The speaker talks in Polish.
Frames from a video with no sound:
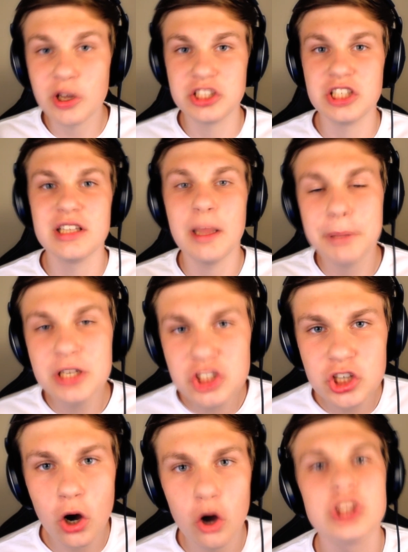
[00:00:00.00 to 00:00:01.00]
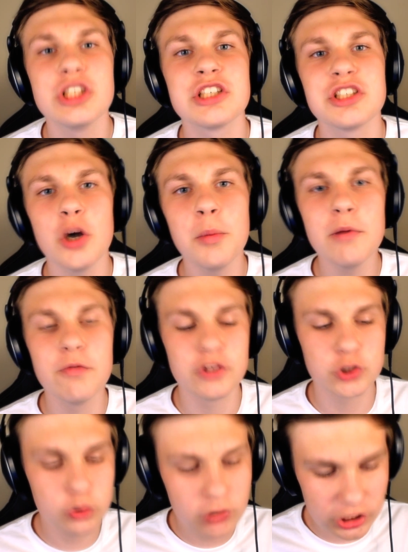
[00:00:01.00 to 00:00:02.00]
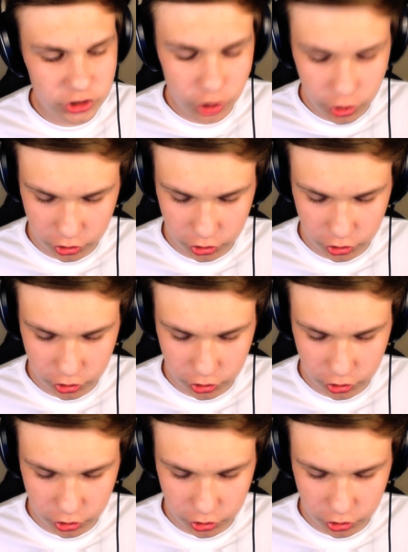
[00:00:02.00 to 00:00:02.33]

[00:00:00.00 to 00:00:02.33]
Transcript: Słuchajcie, na pierwszy ogień chciałbym wyszukać